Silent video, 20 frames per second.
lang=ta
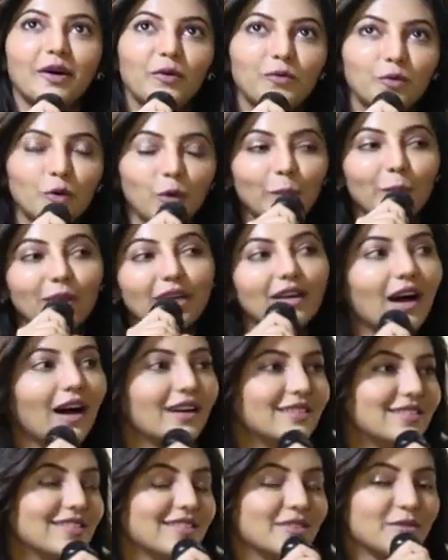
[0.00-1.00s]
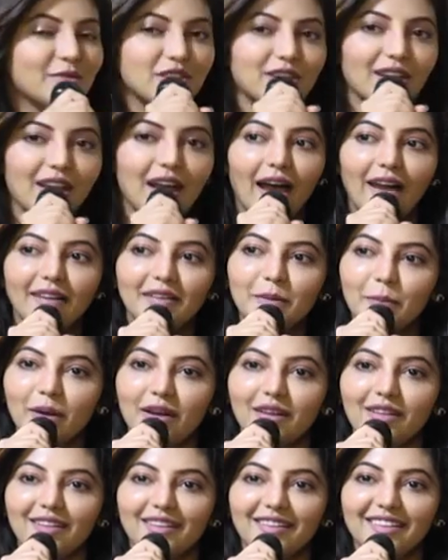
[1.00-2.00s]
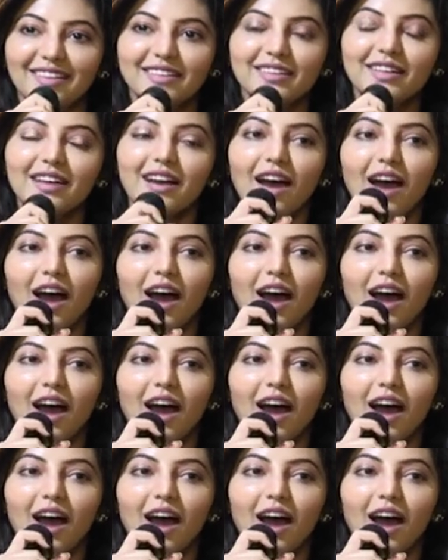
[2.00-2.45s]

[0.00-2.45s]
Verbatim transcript: அவ்வளோ பெரிய ஆர்டிஸ்ட் வச்சுலாம் ஹேண்டில் பண்ணியிருக்காரு